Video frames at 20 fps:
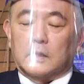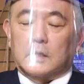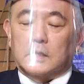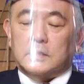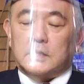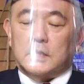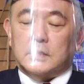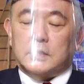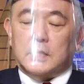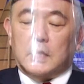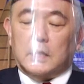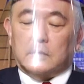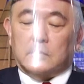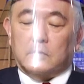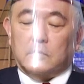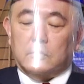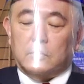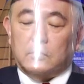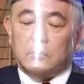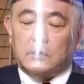東アジア
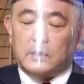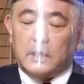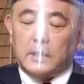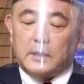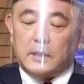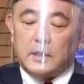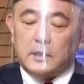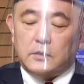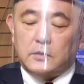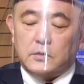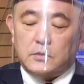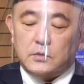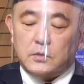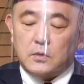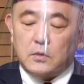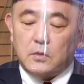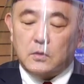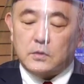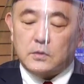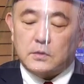共同体研究
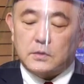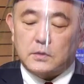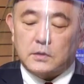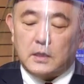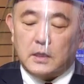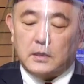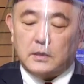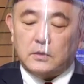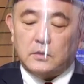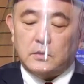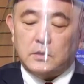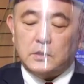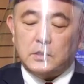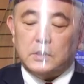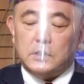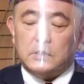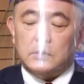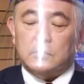所の菅井清